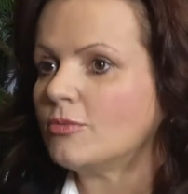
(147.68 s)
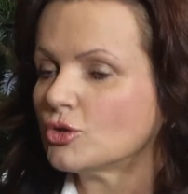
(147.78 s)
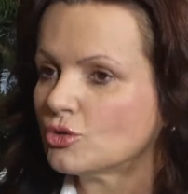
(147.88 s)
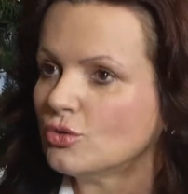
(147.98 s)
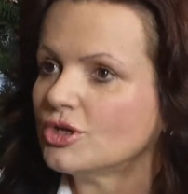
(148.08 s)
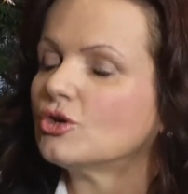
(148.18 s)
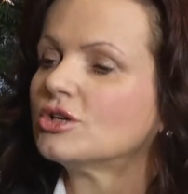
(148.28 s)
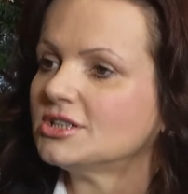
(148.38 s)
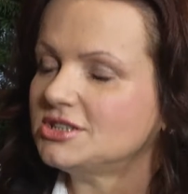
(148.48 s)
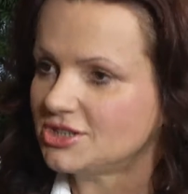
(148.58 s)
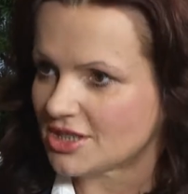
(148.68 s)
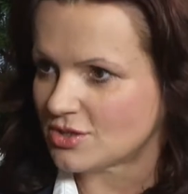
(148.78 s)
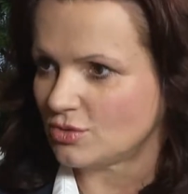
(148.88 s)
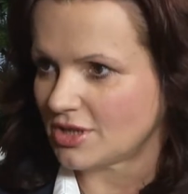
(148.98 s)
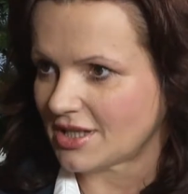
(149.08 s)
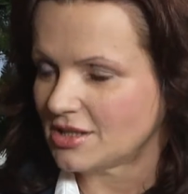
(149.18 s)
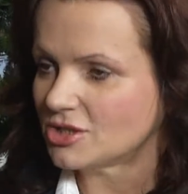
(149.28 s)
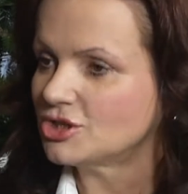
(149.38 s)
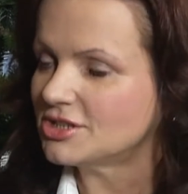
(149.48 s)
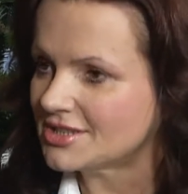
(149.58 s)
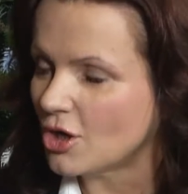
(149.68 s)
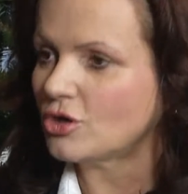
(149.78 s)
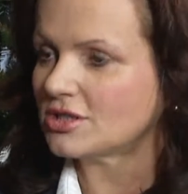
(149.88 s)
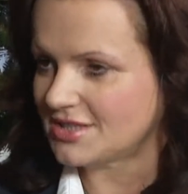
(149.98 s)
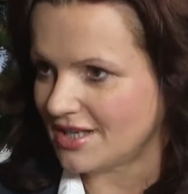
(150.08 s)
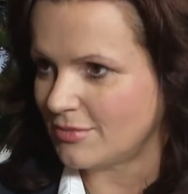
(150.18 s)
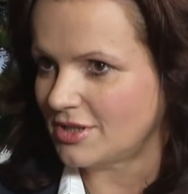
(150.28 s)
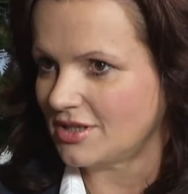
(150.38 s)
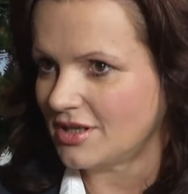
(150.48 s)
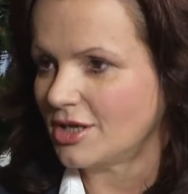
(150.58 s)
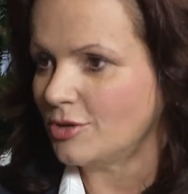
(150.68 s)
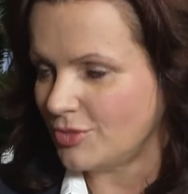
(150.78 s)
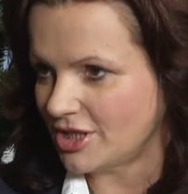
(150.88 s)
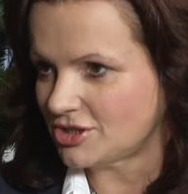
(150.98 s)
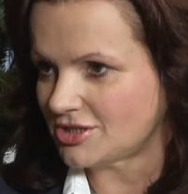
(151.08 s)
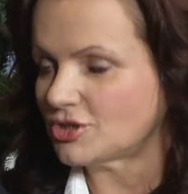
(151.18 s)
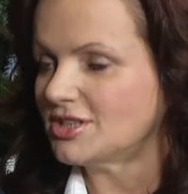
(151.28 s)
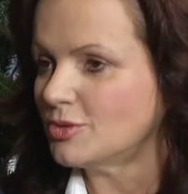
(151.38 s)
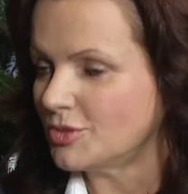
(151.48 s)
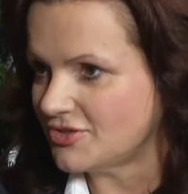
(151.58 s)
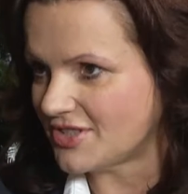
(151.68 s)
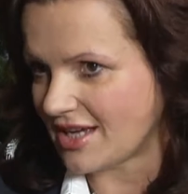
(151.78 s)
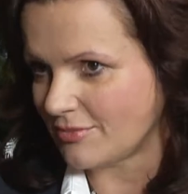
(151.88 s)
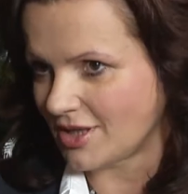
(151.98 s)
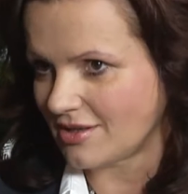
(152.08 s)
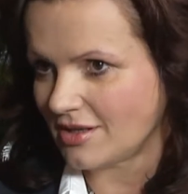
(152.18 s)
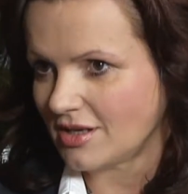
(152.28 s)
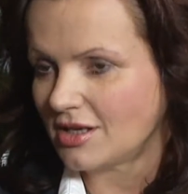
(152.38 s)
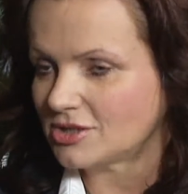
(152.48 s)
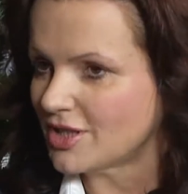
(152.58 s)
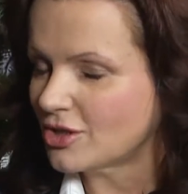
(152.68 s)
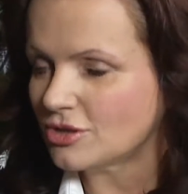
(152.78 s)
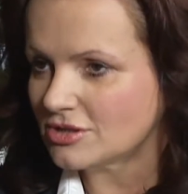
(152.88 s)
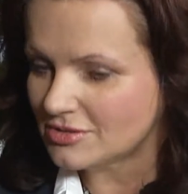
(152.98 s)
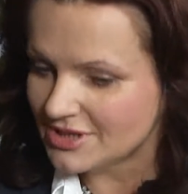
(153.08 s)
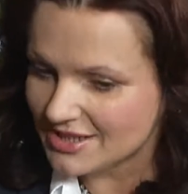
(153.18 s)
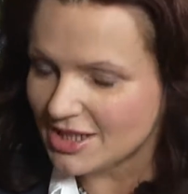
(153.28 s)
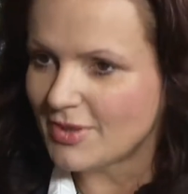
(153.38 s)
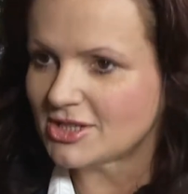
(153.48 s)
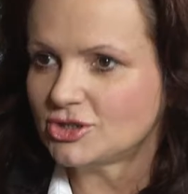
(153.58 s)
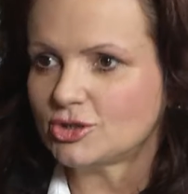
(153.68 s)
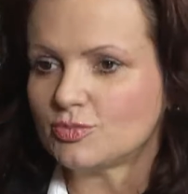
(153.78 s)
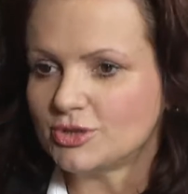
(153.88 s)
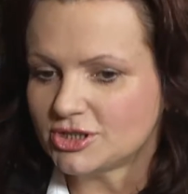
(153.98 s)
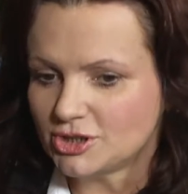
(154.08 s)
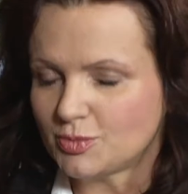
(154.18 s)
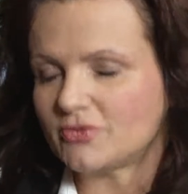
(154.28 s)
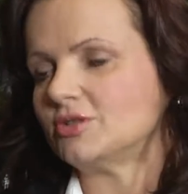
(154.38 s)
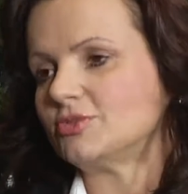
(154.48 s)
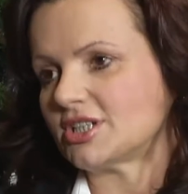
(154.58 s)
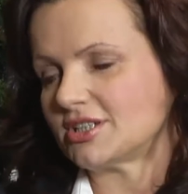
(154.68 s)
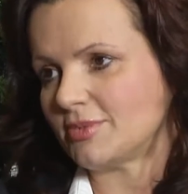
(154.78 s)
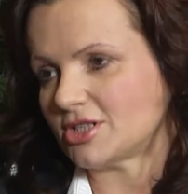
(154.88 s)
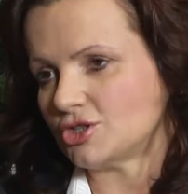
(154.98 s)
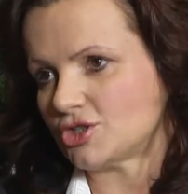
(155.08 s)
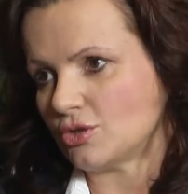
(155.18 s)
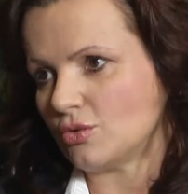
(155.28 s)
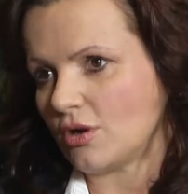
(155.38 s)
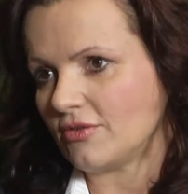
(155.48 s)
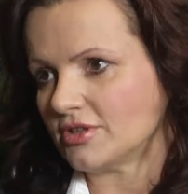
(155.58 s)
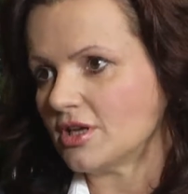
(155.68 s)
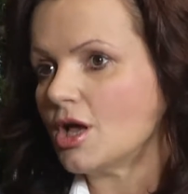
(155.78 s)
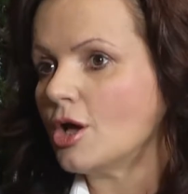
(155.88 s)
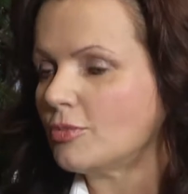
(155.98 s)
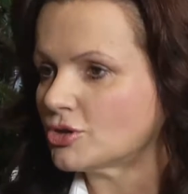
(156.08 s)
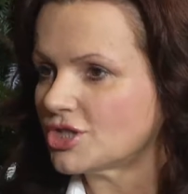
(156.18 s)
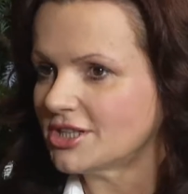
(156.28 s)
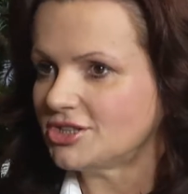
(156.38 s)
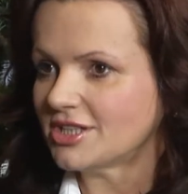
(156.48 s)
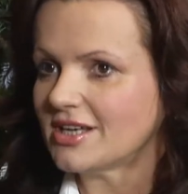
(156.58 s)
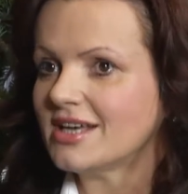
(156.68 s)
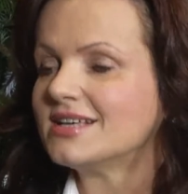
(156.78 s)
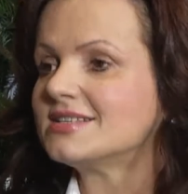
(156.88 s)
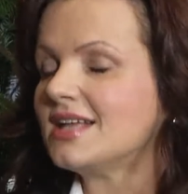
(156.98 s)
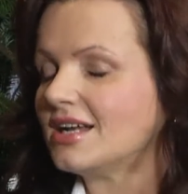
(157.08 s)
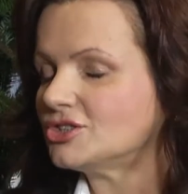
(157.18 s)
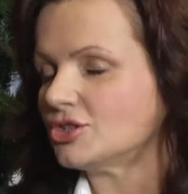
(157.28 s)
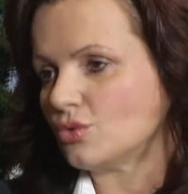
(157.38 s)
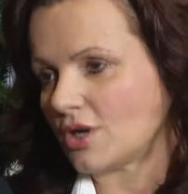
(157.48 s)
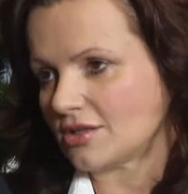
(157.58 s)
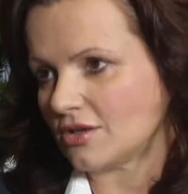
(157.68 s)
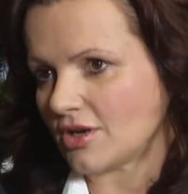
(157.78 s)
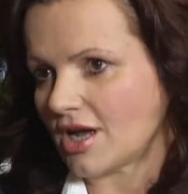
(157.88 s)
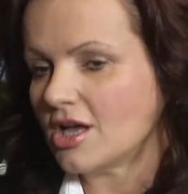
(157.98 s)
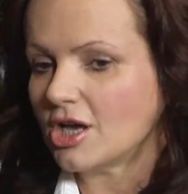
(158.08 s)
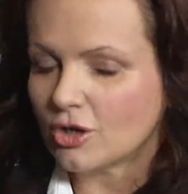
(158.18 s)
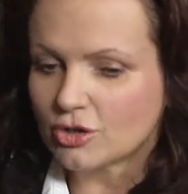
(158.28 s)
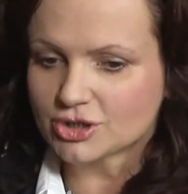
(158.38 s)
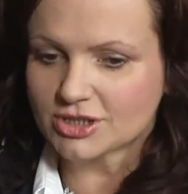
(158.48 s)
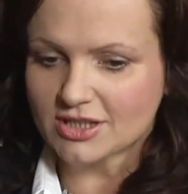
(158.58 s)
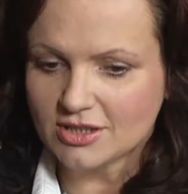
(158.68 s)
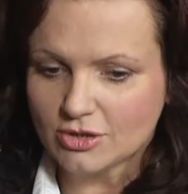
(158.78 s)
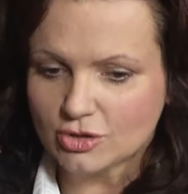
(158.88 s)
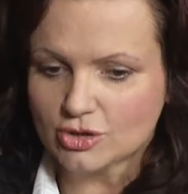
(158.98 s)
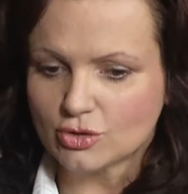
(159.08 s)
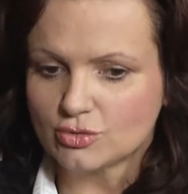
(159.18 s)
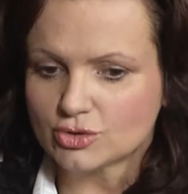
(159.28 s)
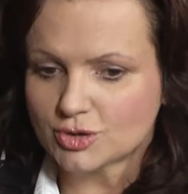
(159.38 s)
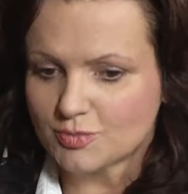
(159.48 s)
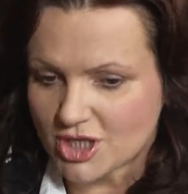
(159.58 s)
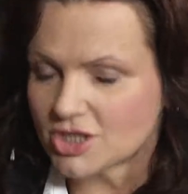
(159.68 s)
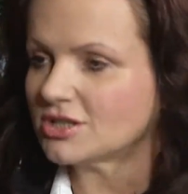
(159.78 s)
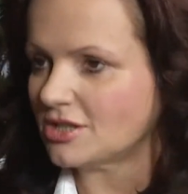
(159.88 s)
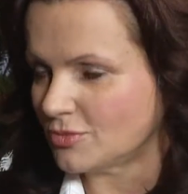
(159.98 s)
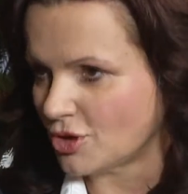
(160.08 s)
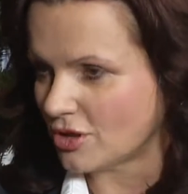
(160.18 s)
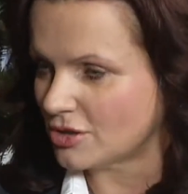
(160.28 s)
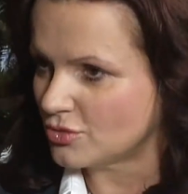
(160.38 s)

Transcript: Po drugie, określić rezultat, czyli co chcemy mieć, co chcemy mieć w zamian trzeba go jak najbardziej dopieścić, powinien być jak najbardziej szczegółowy. Po trzecie, znaleźć edukatora, kogoś takiego, kto już przeszedł tą drogę,